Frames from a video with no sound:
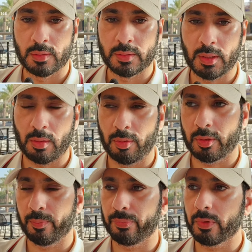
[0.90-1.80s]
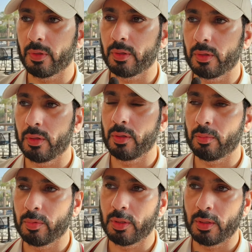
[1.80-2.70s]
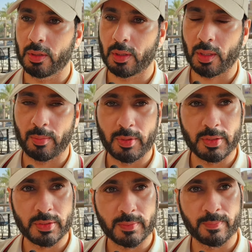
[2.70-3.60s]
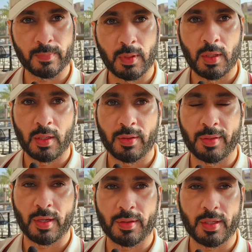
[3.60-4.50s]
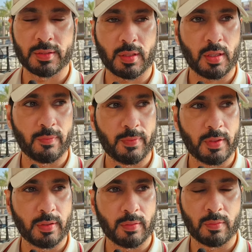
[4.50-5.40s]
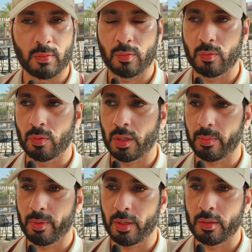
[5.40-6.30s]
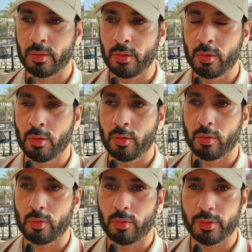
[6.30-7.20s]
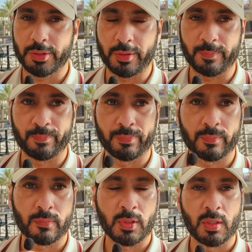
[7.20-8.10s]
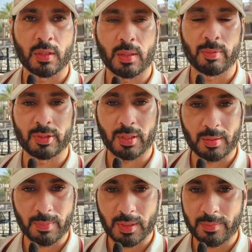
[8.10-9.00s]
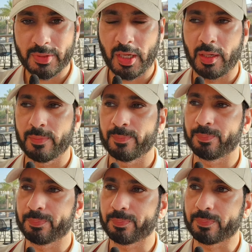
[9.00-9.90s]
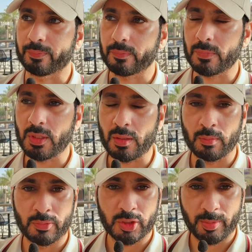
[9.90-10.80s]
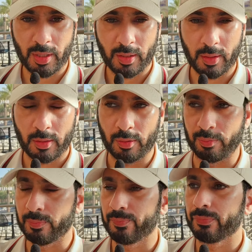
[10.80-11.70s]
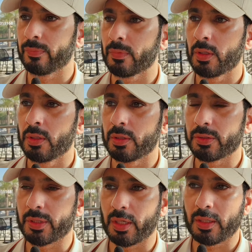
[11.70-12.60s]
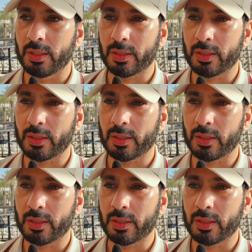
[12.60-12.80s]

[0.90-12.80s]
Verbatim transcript: السلام عليكم اليوم الخميس ثلاثة عشرة ألفين وأربعة وعشرين قبل تقريبا كم ساعة من صباح هذا اليوم إسرائيل